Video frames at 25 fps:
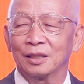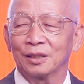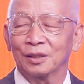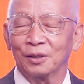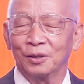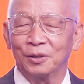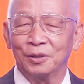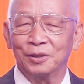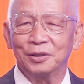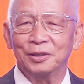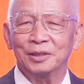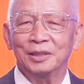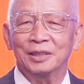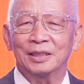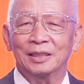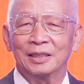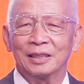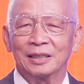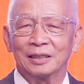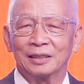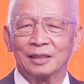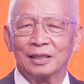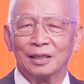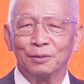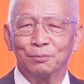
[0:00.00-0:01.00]
Tôi
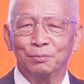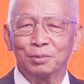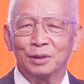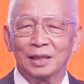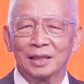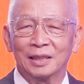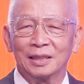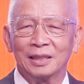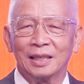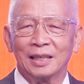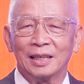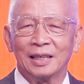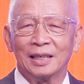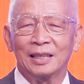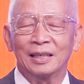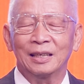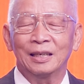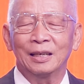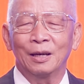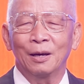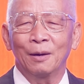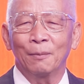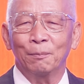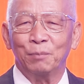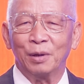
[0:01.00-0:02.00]
không những là
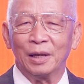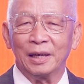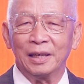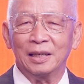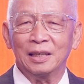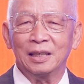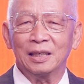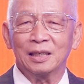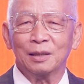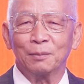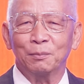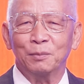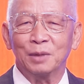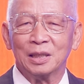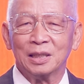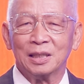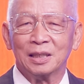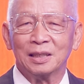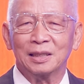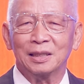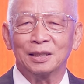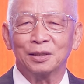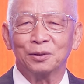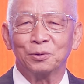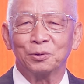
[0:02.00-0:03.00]
Planning
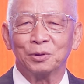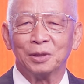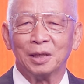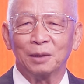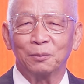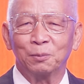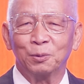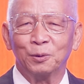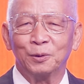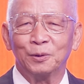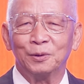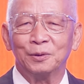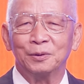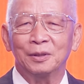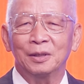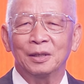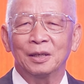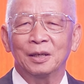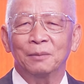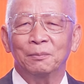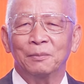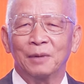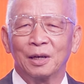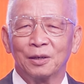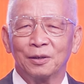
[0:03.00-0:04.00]
Commissioner của thành phố
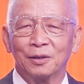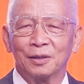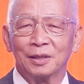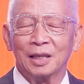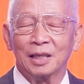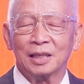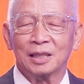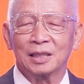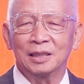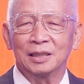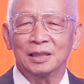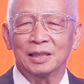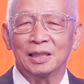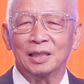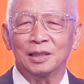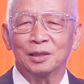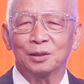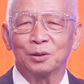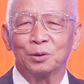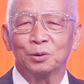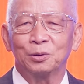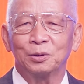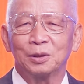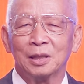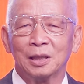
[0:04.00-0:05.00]
mà còn là cư dân
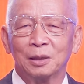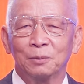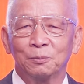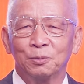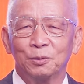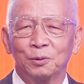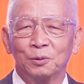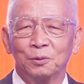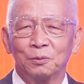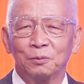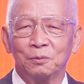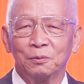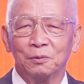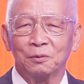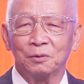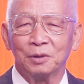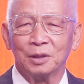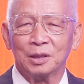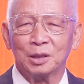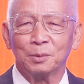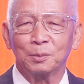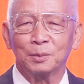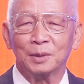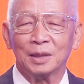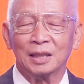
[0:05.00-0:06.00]
của thành phố
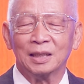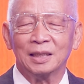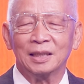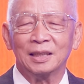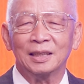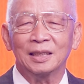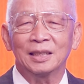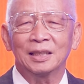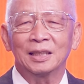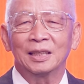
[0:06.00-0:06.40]
Westminster